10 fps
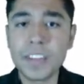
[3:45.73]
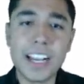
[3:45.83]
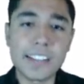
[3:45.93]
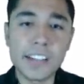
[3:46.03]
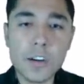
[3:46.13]

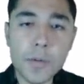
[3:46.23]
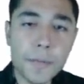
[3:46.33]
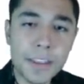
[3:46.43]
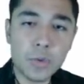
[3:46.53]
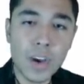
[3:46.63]
así como
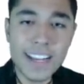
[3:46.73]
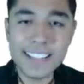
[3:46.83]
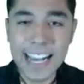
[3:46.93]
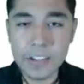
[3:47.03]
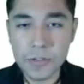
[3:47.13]

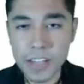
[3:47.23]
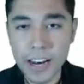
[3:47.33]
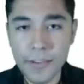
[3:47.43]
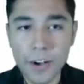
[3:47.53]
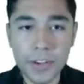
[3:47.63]
eventuales casos de
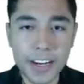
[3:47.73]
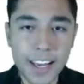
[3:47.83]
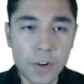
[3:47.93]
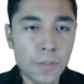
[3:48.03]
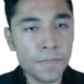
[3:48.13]
lavado de
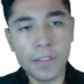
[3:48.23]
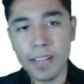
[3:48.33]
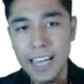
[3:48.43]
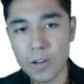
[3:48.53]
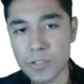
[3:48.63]
dinero
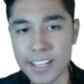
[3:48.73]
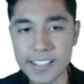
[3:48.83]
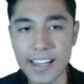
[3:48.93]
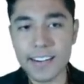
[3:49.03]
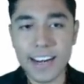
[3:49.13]
en los que
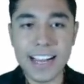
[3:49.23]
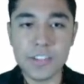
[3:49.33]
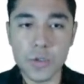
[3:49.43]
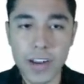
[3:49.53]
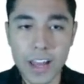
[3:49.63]
están
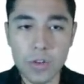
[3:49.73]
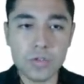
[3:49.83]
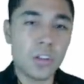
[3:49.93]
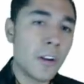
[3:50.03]
relacionados